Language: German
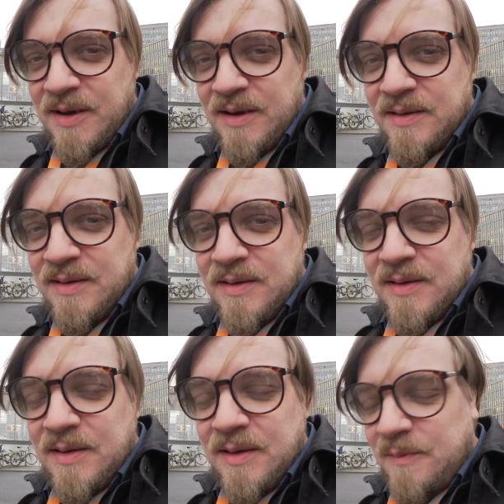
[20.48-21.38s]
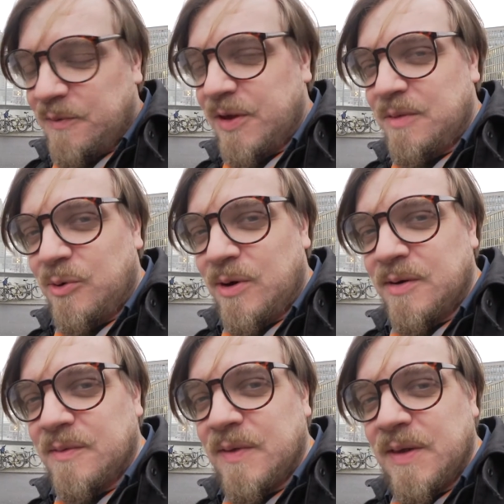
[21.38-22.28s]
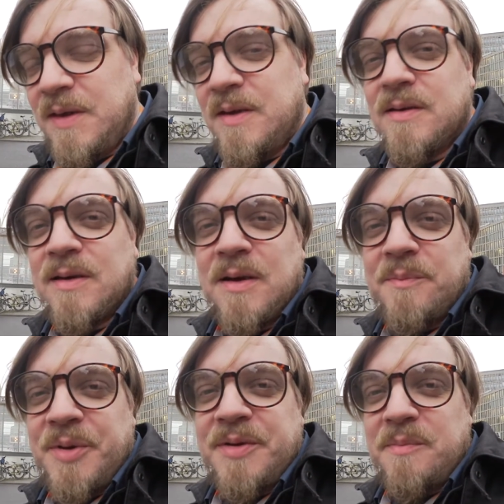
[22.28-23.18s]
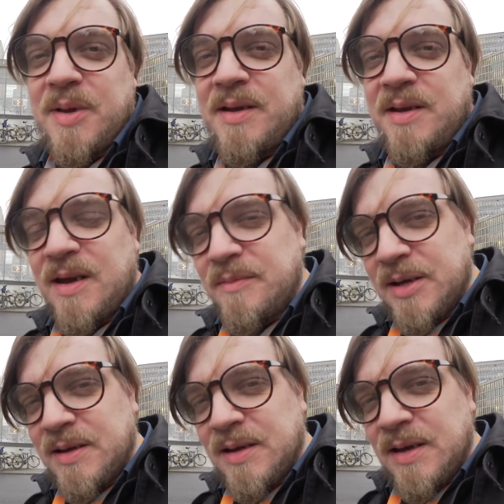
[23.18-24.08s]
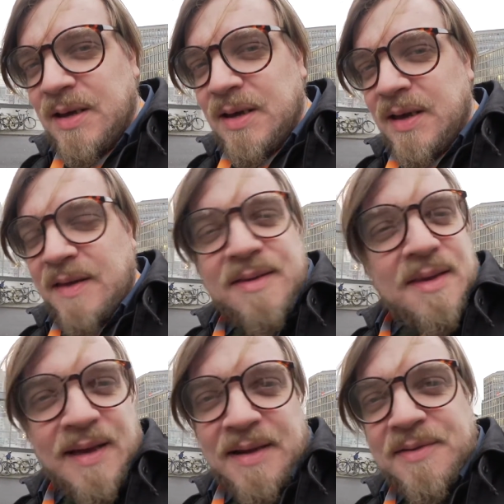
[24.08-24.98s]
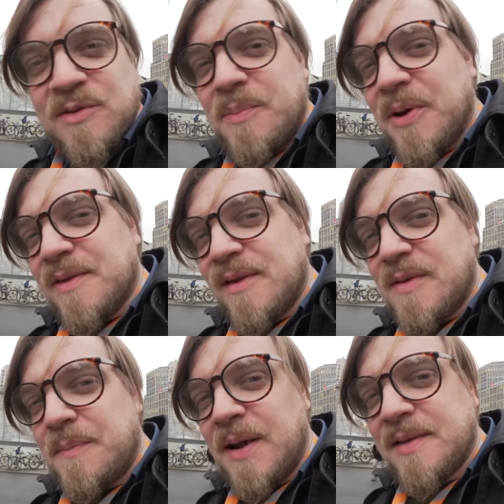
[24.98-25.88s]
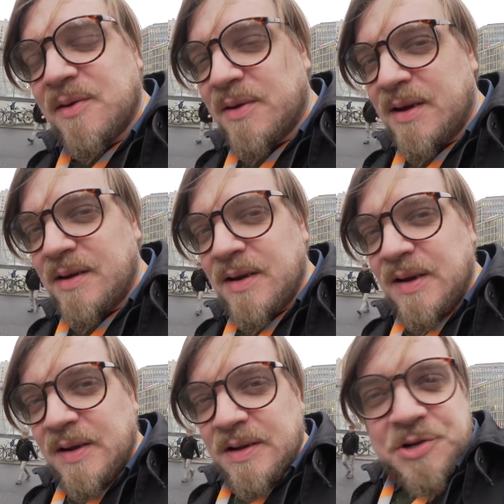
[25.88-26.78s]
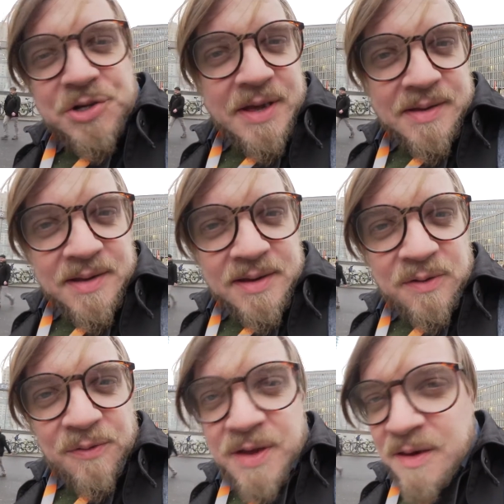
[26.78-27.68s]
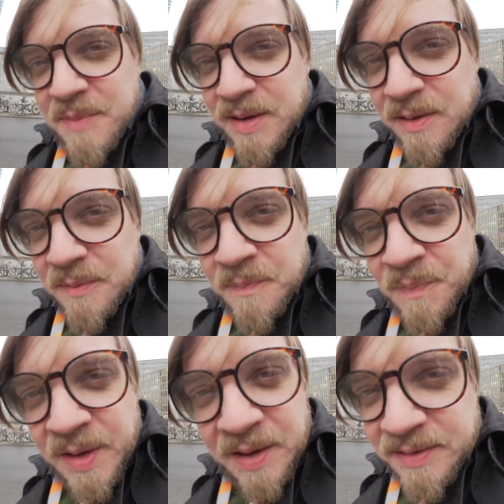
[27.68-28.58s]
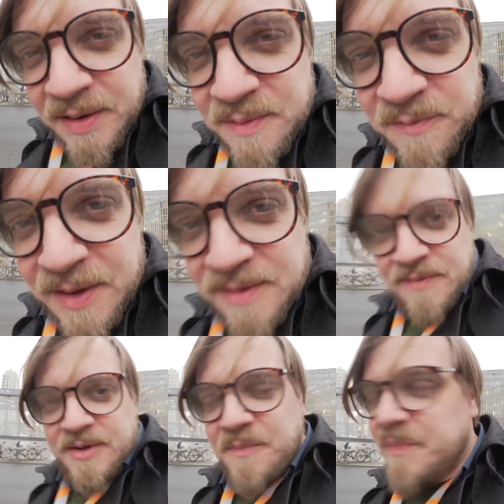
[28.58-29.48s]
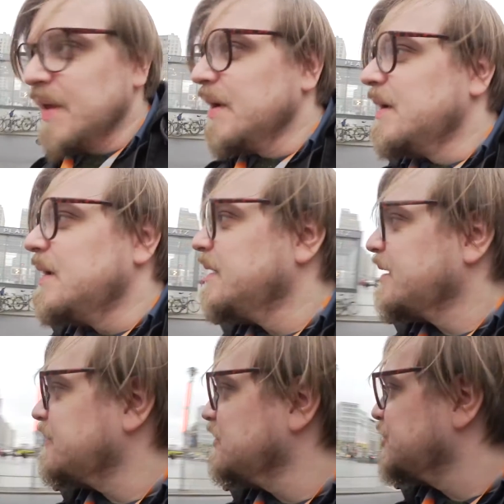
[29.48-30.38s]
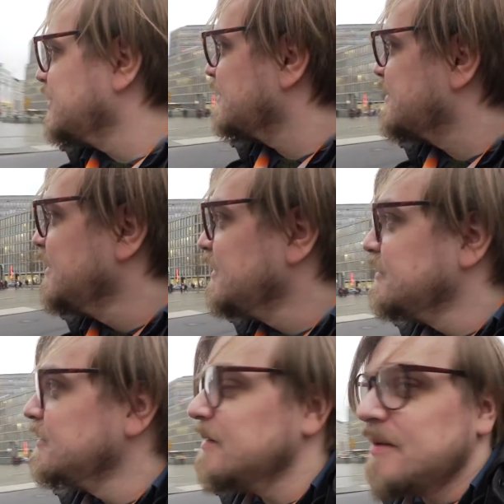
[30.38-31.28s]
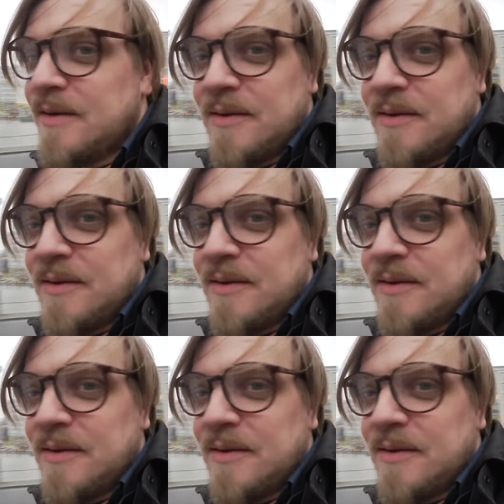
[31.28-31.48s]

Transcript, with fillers: Jahr im Februar hier mitten in Berlin. Aber ist das alles nur Potsdamer Platz oder steckt nicht viel mehr hinter diesem Festival? Äh, deswegen stehe ich jetzt hier